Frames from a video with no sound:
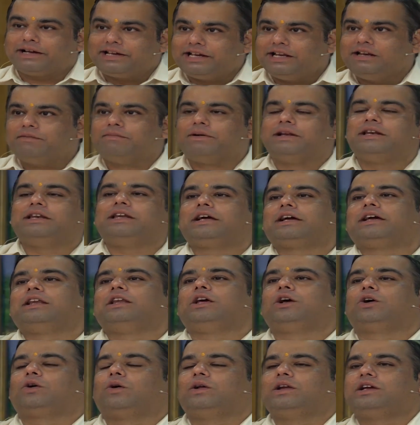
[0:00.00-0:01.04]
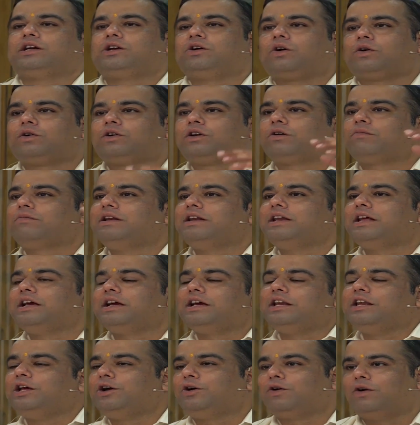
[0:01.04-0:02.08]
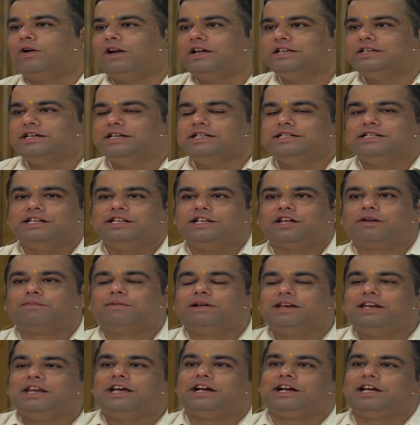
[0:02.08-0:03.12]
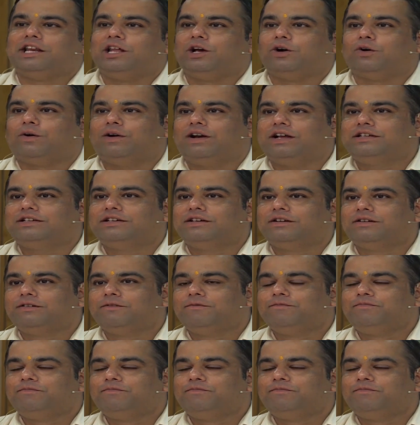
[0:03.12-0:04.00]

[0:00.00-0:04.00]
वकील बनने के लिए कॉलेज डॉक्टर बनने के लिए कॉलेज इंजीनियर बनने के लिए कॉलेज